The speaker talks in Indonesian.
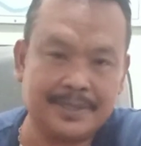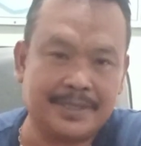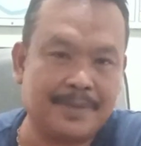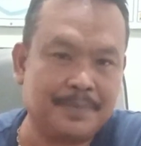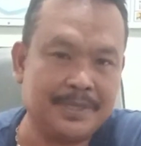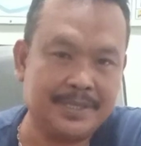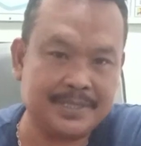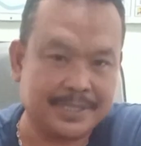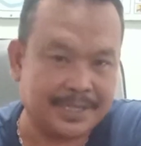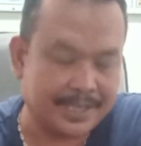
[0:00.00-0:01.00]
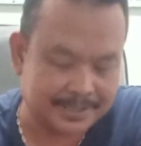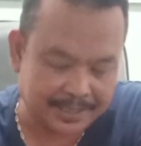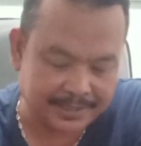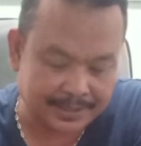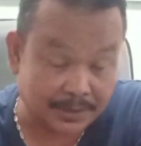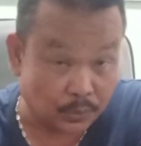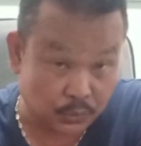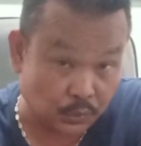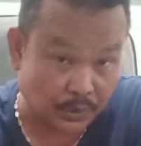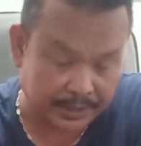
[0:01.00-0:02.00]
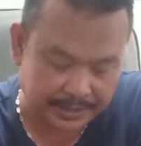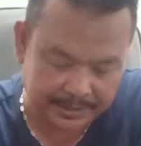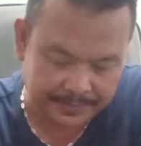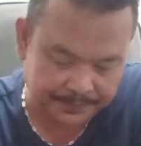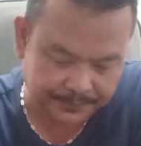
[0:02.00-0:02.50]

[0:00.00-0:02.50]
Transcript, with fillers: Tetapi setelah saya telusuri,